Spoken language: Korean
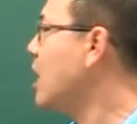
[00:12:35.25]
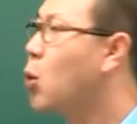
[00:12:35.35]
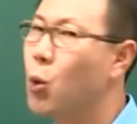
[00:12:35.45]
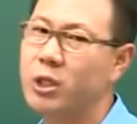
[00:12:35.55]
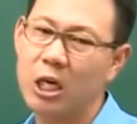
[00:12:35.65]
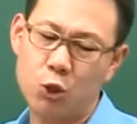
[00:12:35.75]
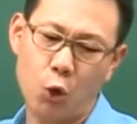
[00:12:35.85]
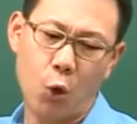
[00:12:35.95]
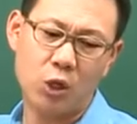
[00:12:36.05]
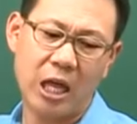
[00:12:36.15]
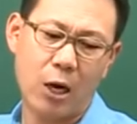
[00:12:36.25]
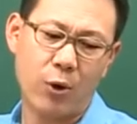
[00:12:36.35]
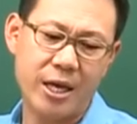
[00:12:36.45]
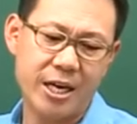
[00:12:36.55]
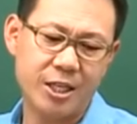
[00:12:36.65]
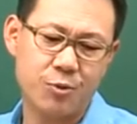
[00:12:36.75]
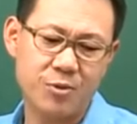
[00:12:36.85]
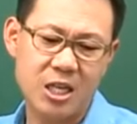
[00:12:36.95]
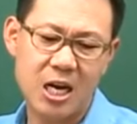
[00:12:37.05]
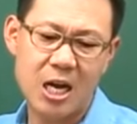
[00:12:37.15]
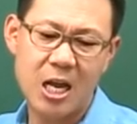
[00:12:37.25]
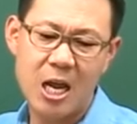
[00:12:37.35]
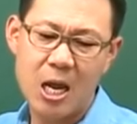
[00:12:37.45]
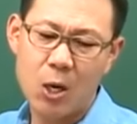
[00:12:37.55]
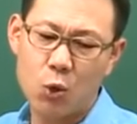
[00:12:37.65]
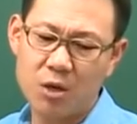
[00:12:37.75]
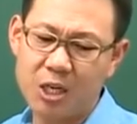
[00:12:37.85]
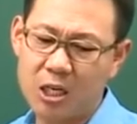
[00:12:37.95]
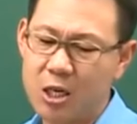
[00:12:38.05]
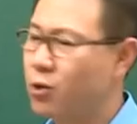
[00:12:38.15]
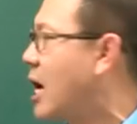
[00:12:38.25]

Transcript: 말 5세기 초 다로 가야 되겠습니다. 그다음 이제 그리고